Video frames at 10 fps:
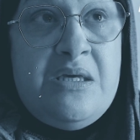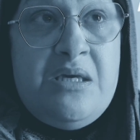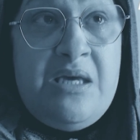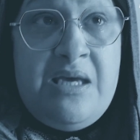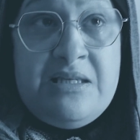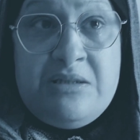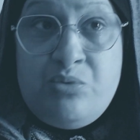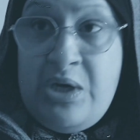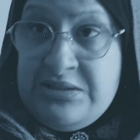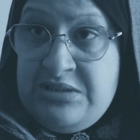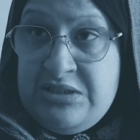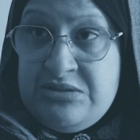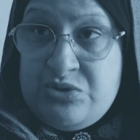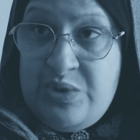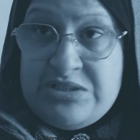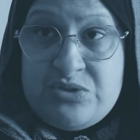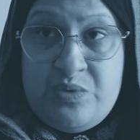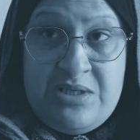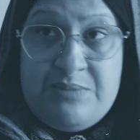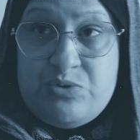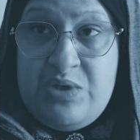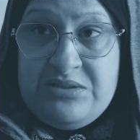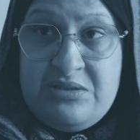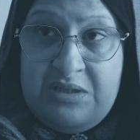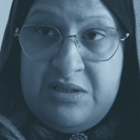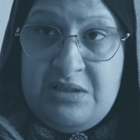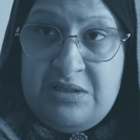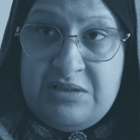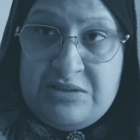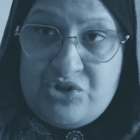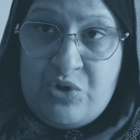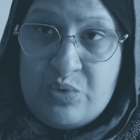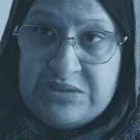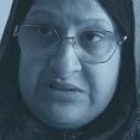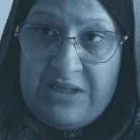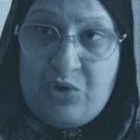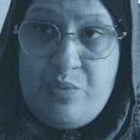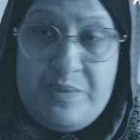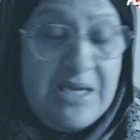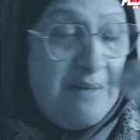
هذا واحد درت واحد التصويره لابس واحد شو هاد الدراري قبيه